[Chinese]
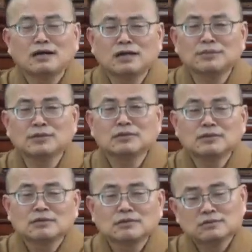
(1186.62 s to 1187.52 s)
那么，
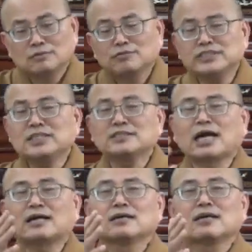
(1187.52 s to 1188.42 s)
分政
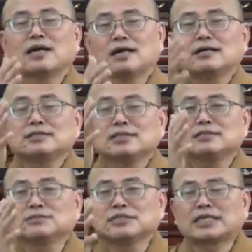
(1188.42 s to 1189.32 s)
党啊，这个
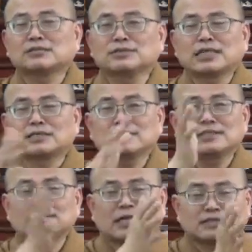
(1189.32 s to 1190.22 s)
什么党什么党，这
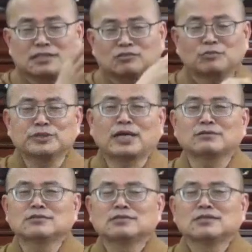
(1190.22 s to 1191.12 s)
些党的人我不要
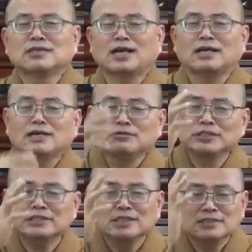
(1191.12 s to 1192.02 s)
啊！我
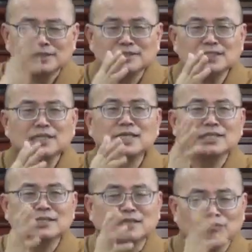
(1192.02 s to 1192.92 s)
是这些
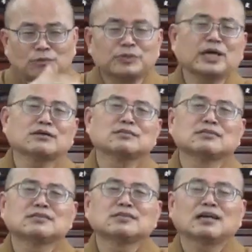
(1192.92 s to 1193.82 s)
样的人我不要
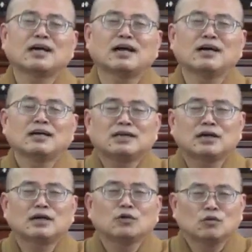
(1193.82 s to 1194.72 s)
啊！
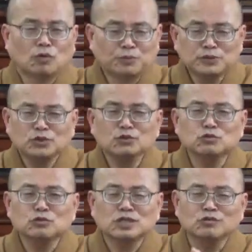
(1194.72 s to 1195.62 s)
然后我不救
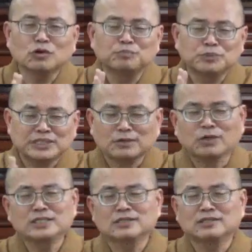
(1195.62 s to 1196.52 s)
度跟我不相
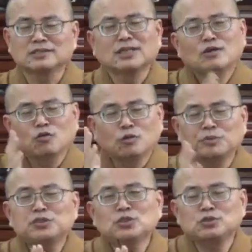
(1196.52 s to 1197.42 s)
关的人，我
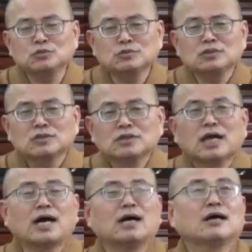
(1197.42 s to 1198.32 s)
不救度
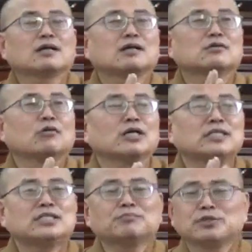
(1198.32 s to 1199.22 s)
啊，跟我
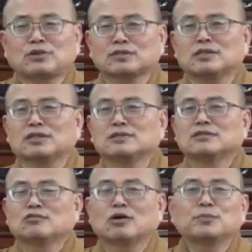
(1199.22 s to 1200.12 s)
意见不同的人，
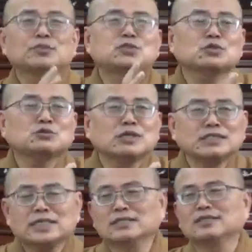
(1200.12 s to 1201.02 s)
我不救度那
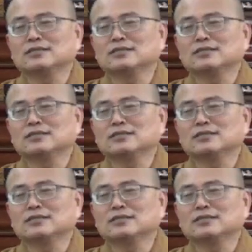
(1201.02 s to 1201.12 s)
些恶